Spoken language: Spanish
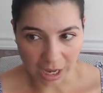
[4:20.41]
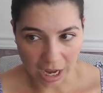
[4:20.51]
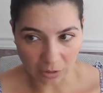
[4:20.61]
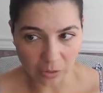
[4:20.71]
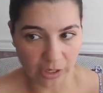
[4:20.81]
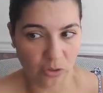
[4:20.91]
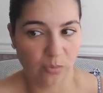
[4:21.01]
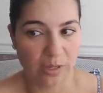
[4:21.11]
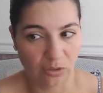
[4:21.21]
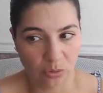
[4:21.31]
algo que nos
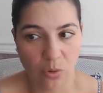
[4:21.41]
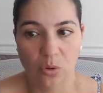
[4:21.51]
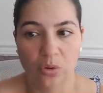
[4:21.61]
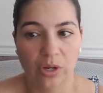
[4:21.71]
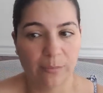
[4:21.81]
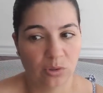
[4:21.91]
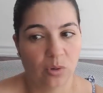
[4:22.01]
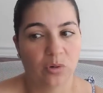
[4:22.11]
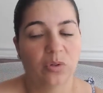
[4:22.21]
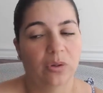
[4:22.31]
pasó o que pasó
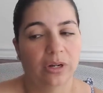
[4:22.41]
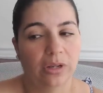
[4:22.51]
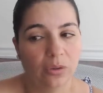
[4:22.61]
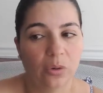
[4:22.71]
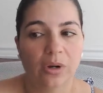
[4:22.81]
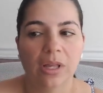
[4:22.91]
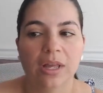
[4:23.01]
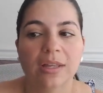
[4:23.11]
a nuestro alrededor,